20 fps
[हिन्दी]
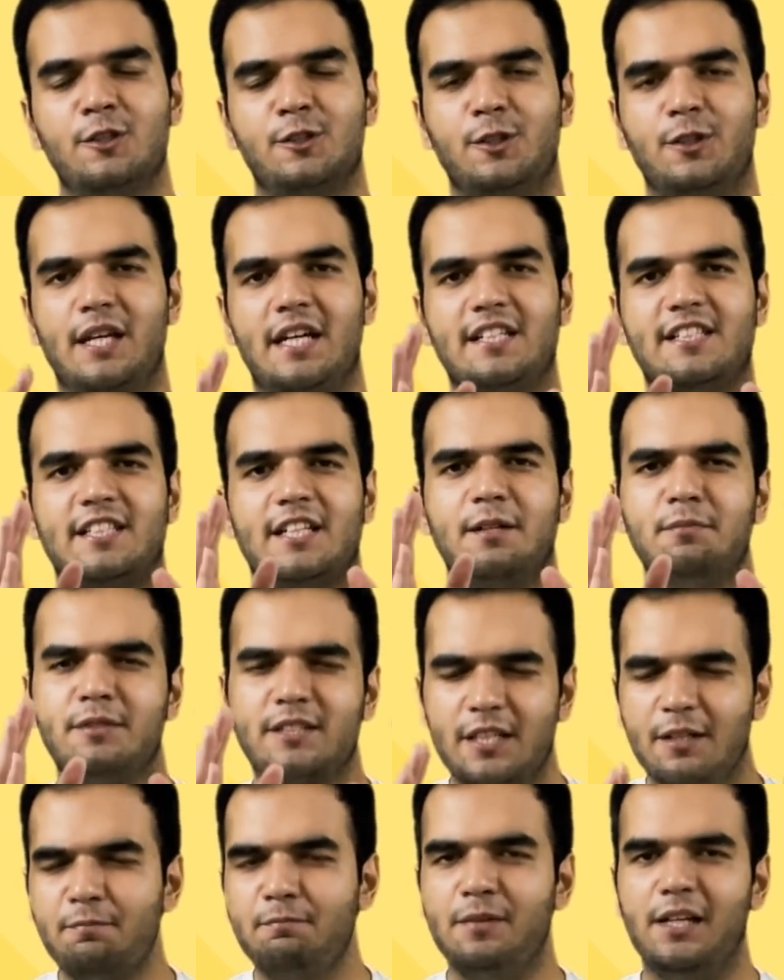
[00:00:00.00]
सो यस हम
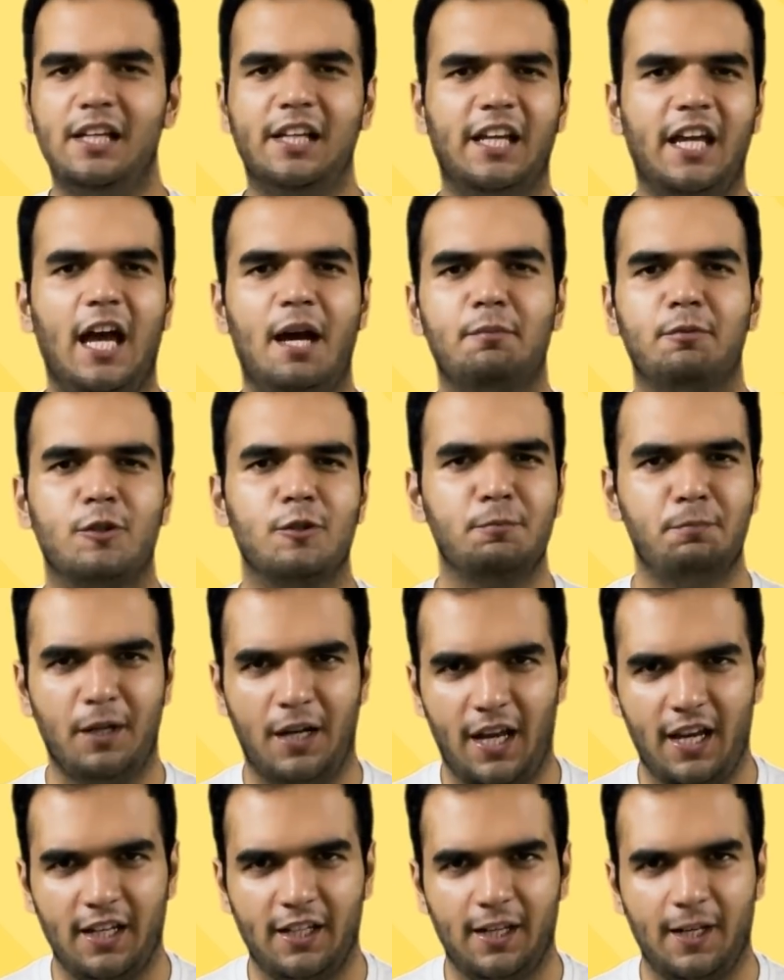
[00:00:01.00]
सब मिलके आपको
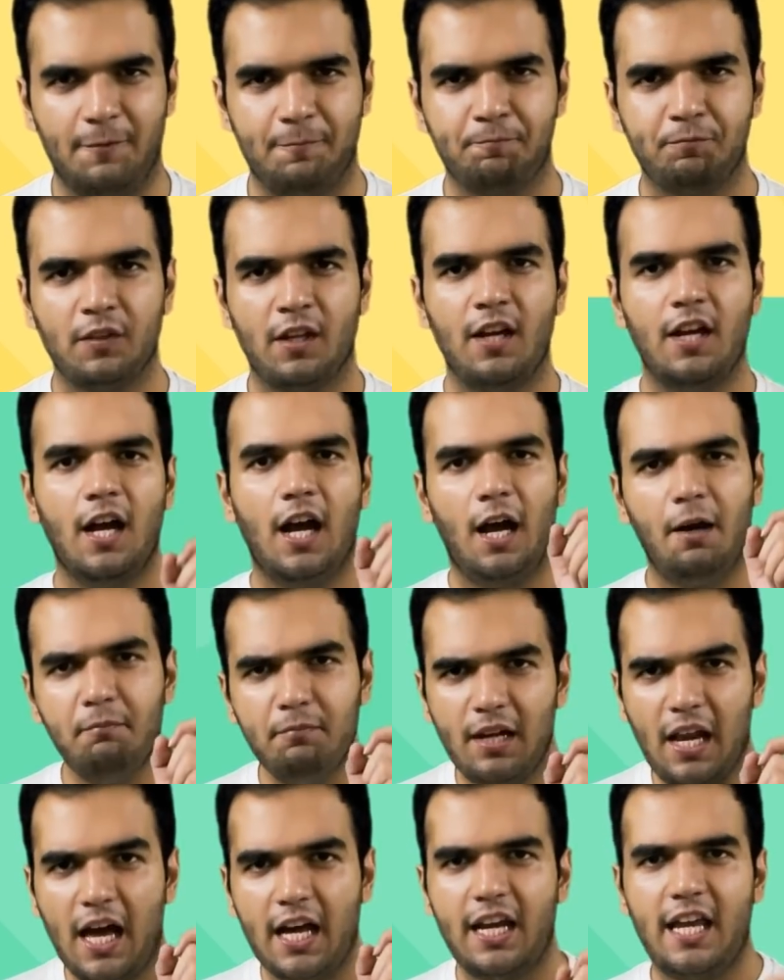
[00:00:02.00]
पढ़ाएंगे
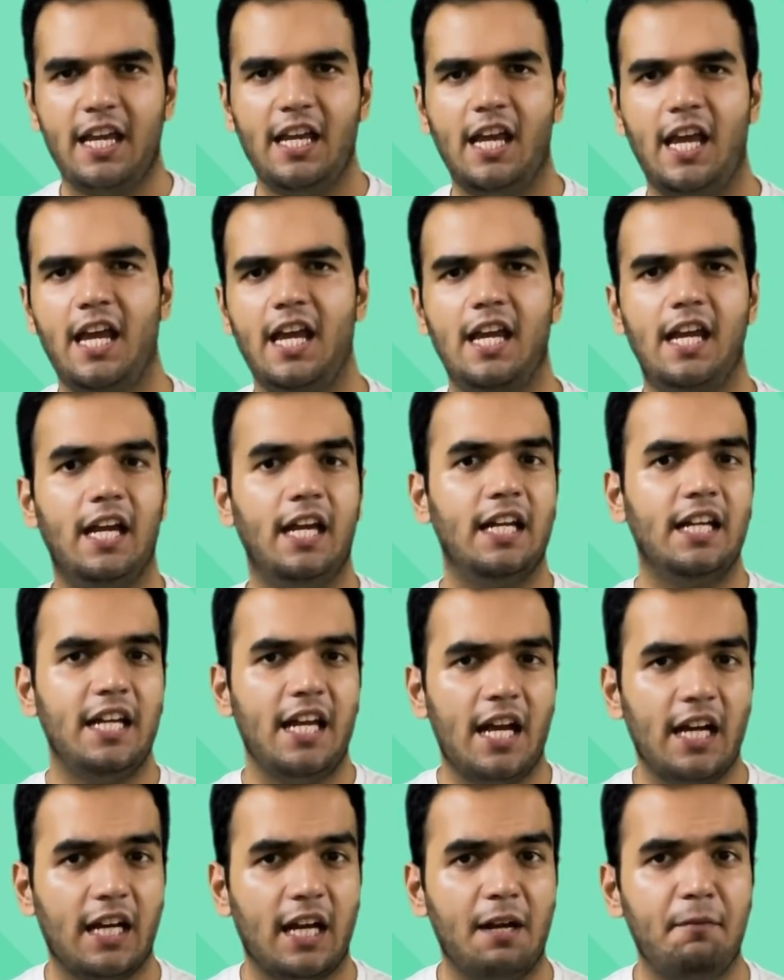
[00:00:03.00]
हम ला रहे हैं
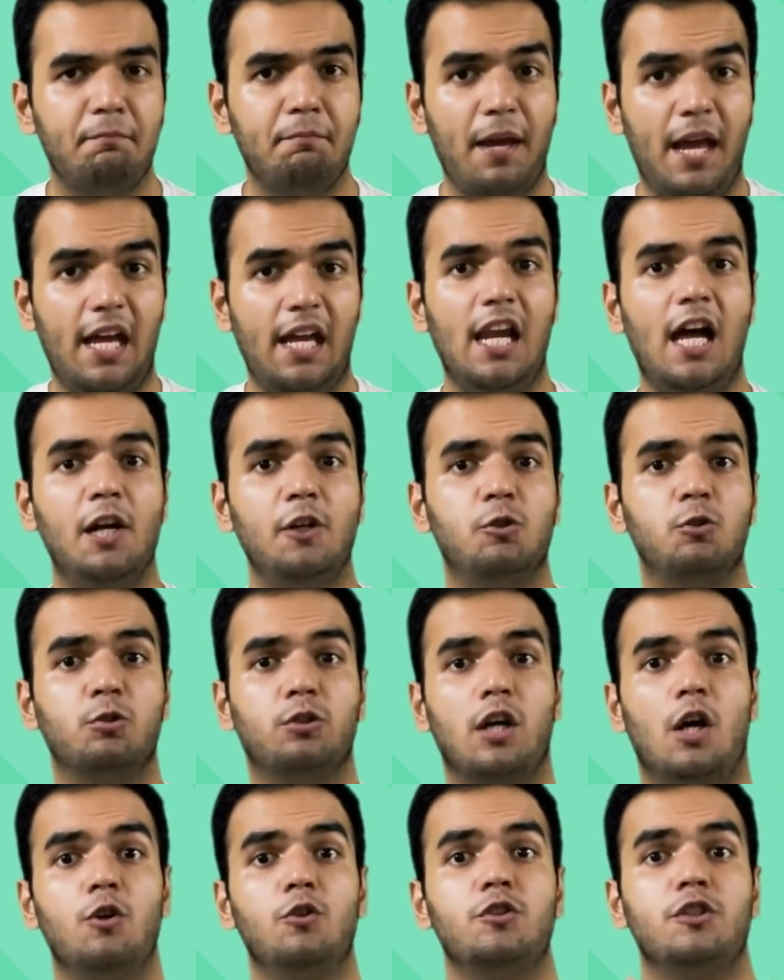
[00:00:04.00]
इंडिया का पहला
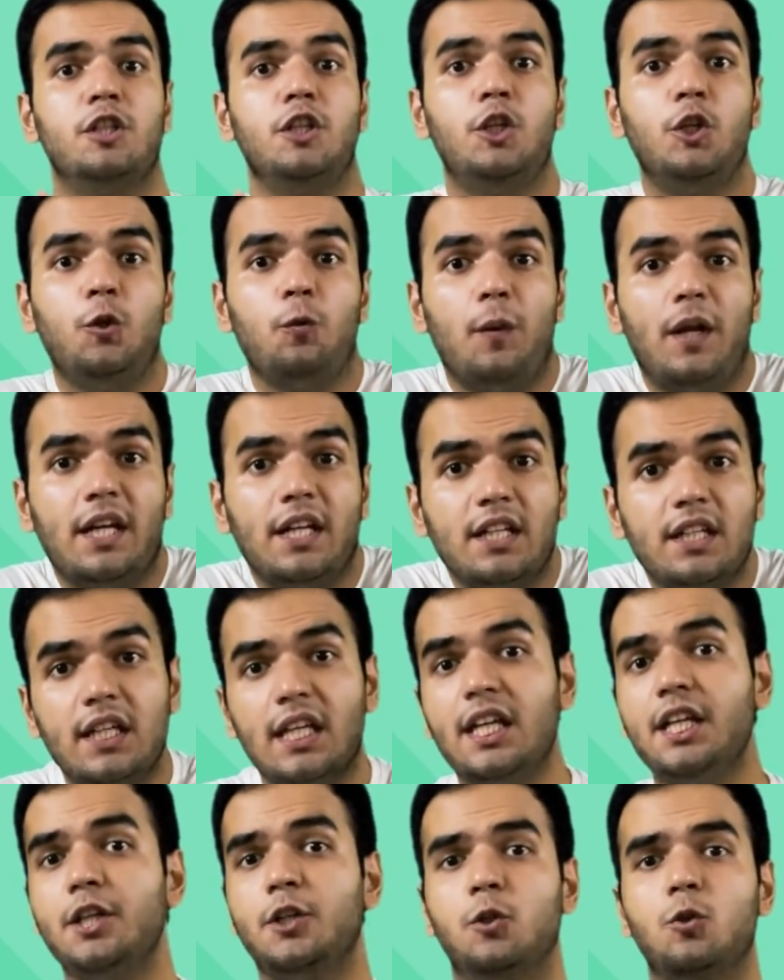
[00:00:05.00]

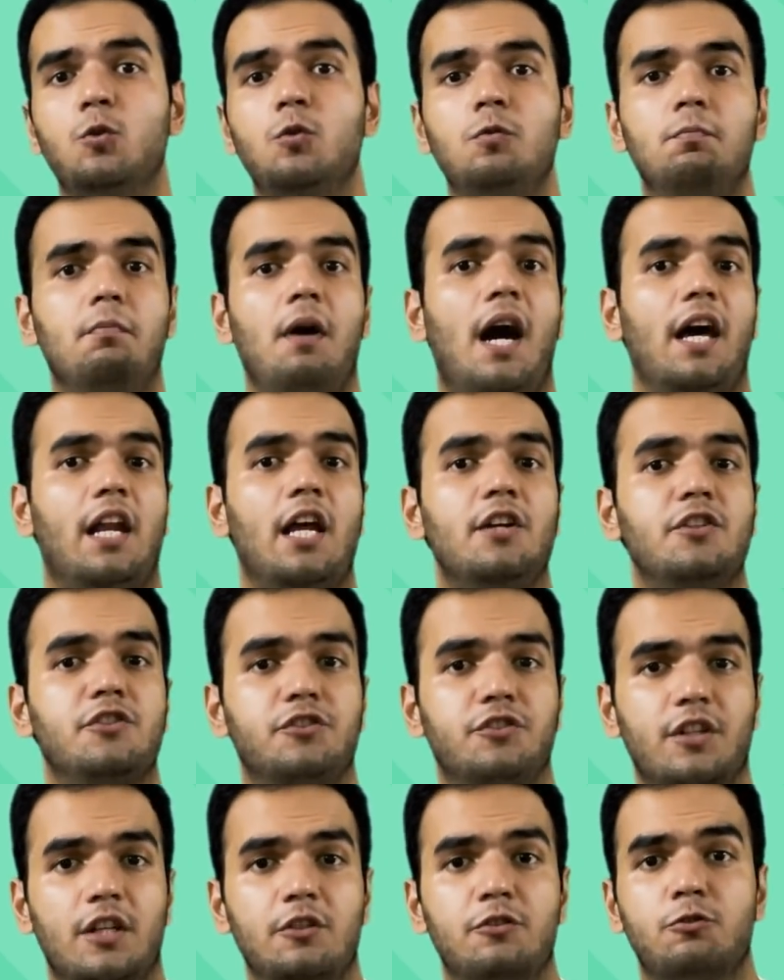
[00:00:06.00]
2022
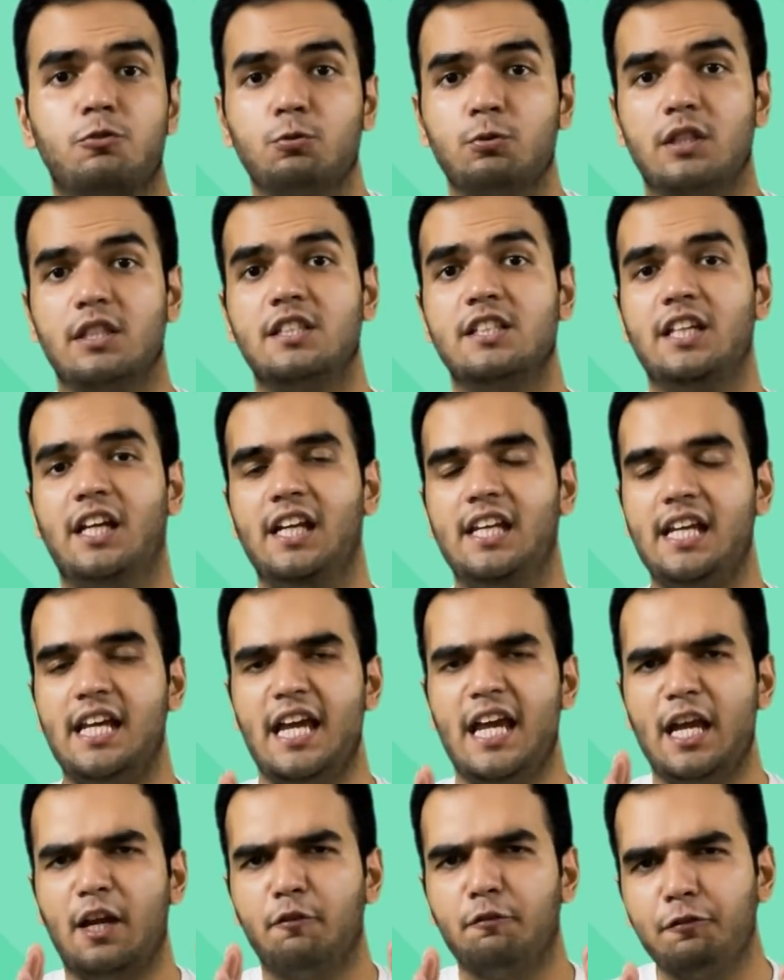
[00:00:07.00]
महाराष्ट्र स्टूडेंट्स के लिए
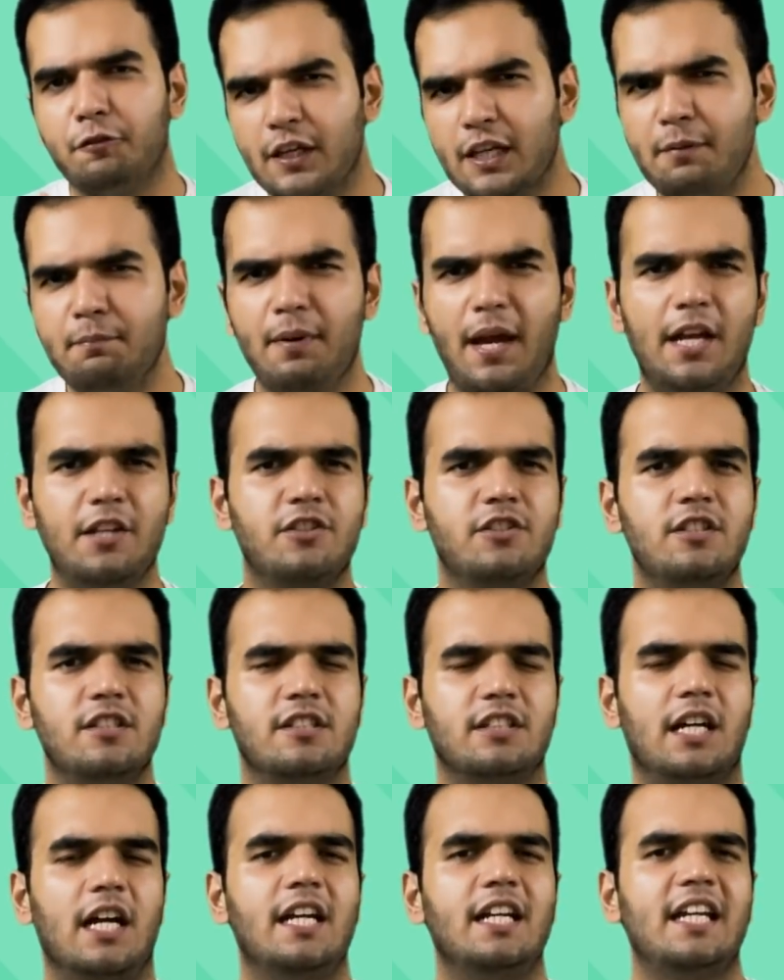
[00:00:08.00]
एक फ्री बैच
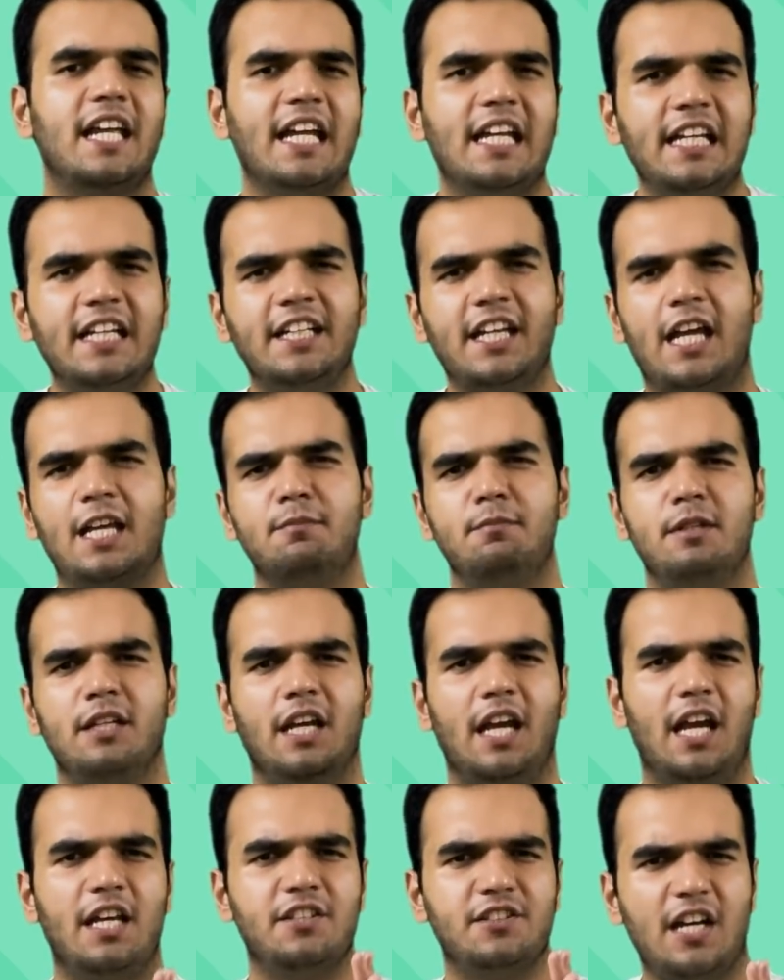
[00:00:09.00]
जिसका डेली
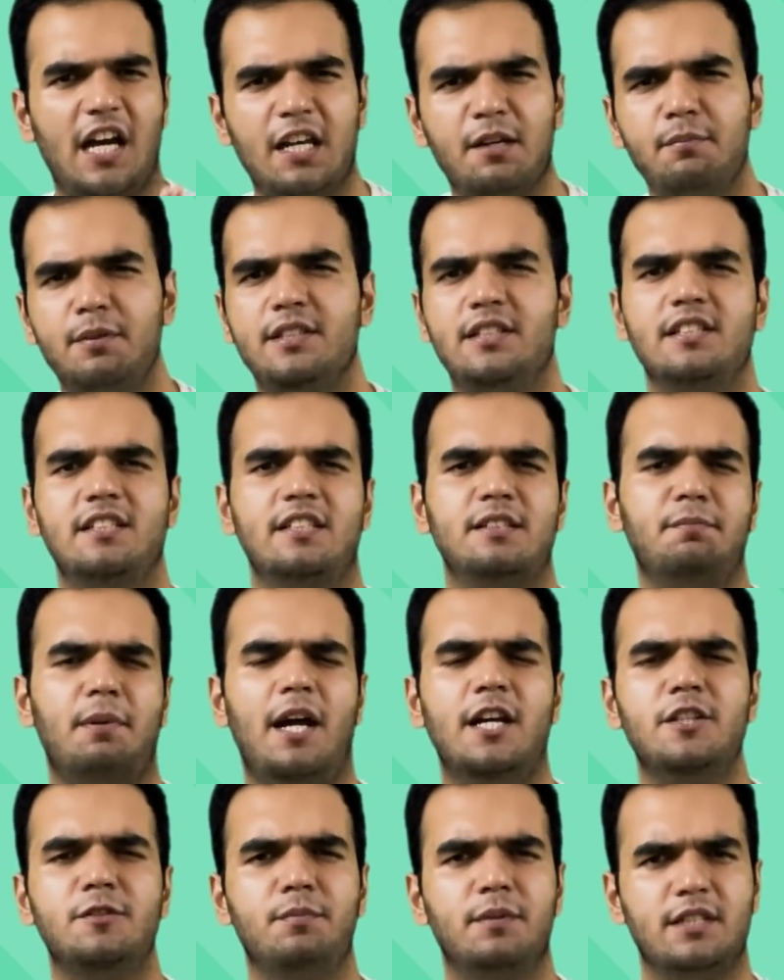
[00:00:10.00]
टाइमिंग है चार बजे से
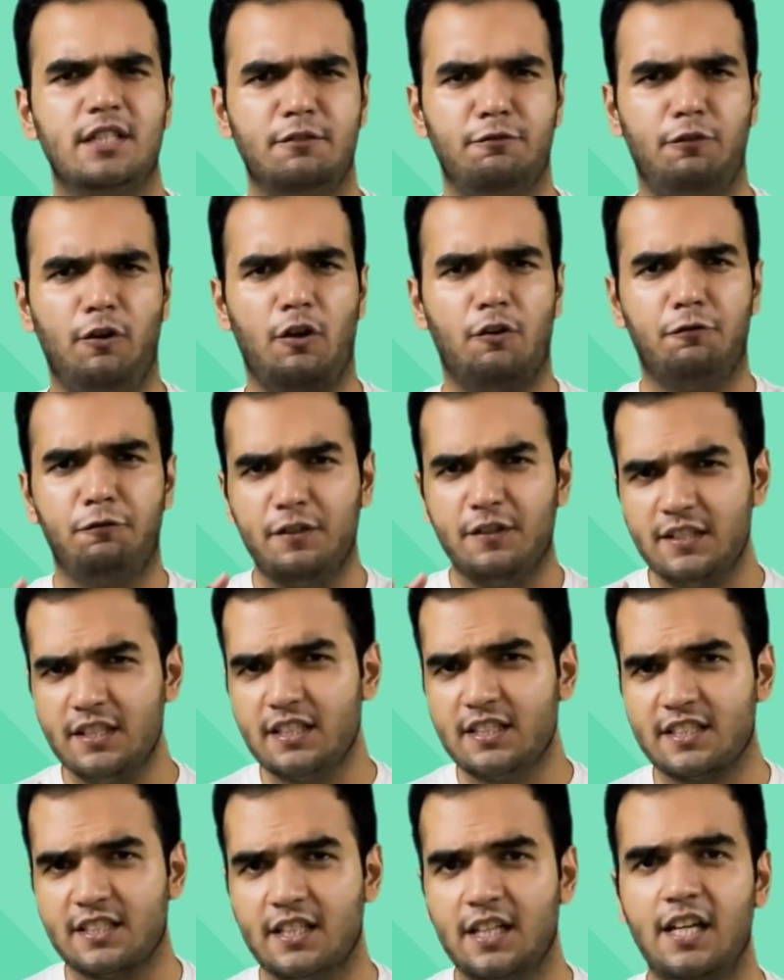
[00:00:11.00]
पांच बजे फॉर
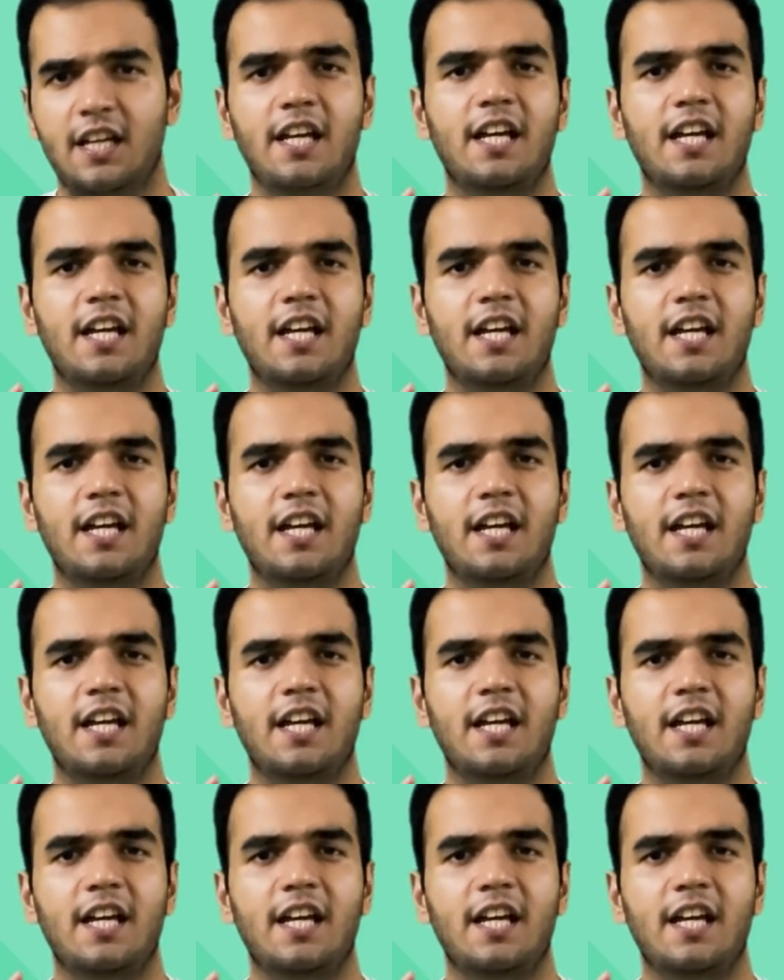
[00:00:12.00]
फिजिक्स